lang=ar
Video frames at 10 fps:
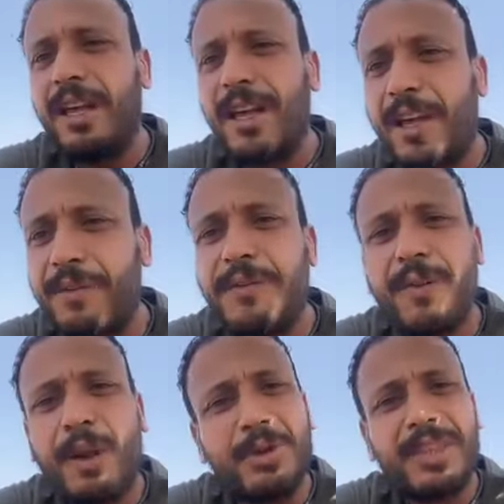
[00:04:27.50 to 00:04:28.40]
خفيف
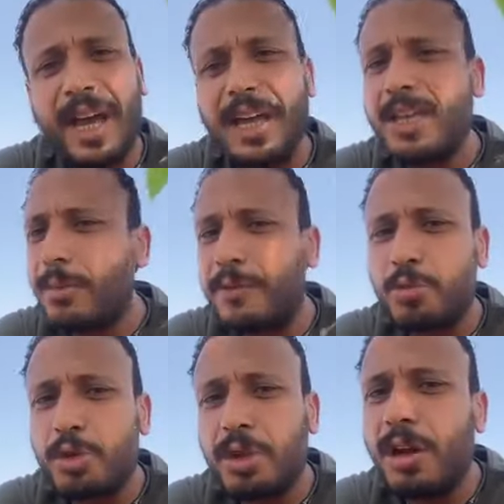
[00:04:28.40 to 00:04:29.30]
لو انت عايز مفيش
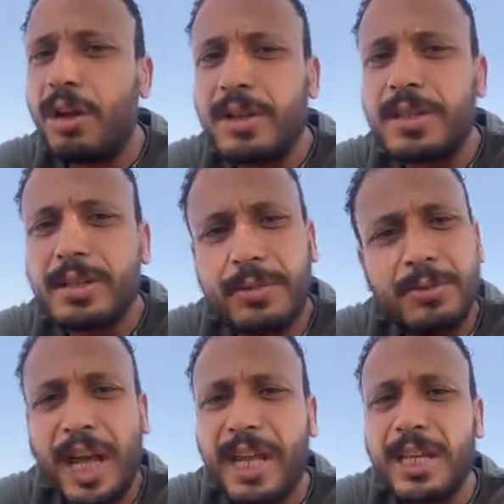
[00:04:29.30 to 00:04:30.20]
مشكله خالص
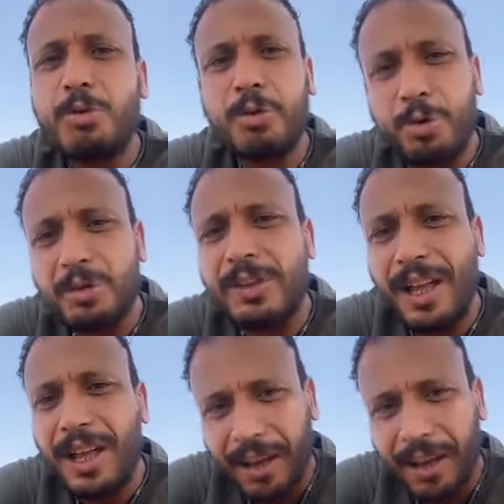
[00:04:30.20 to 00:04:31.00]
مش عايز ويكون ده